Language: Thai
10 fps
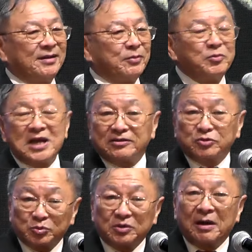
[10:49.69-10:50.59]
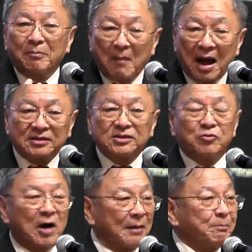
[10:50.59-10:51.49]
พระวิญญาณจะนำมาซึ่ง
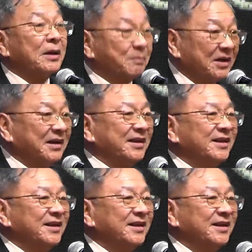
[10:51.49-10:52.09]
การเปิดเผย